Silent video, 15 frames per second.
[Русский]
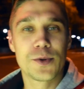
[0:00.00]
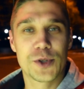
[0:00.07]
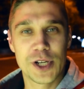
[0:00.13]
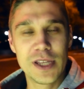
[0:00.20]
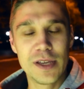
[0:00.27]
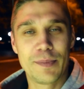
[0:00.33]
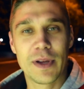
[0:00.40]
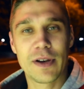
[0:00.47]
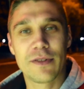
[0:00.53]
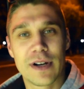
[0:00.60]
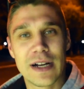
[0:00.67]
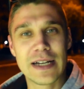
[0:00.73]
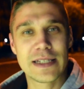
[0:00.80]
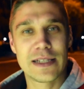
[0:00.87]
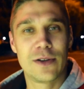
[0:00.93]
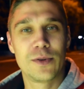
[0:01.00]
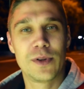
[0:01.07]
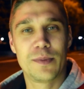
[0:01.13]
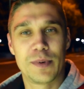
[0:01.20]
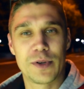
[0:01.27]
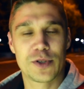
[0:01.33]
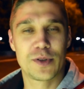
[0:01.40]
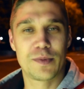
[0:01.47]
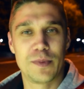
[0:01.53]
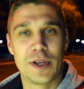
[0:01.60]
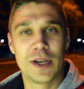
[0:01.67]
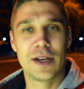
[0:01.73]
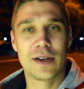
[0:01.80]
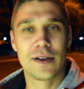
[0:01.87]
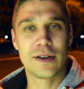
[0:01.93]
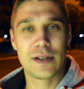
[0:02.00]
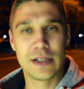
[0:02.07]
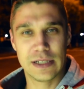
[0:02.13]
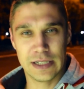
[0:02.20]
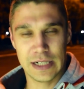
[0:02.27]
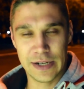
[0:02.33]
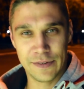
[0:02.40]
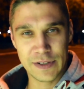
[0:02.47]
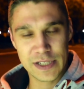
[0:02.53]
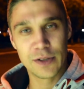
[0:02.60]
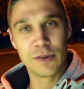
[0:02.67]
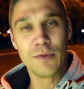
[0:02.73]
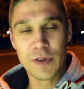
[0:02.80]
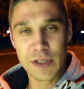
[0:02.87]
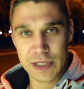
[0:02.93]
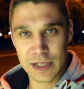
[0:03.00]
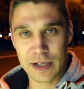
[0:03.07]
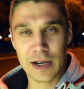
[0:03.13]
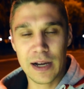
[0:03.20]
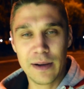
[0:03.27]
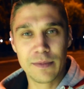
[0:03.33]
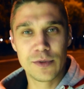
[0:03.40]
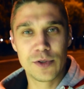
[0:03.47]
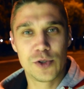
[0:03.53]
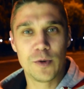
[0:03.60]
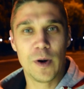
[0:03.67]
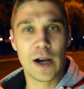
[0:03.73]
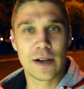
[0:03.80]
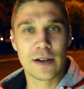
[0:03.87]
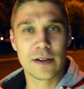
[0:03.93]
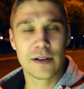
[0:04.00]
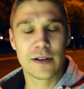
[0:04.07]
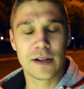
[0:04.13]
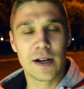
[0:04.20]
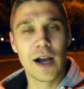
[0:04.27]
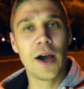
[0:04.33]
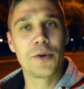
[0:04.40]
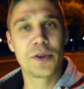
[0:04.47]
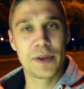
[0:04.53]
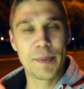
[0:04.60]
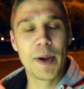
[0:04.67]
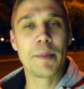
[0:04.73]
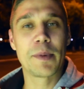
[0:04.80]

Уже не первый раз люди пишут мне а, в основном в Инстаграм, чувак, какая у тебя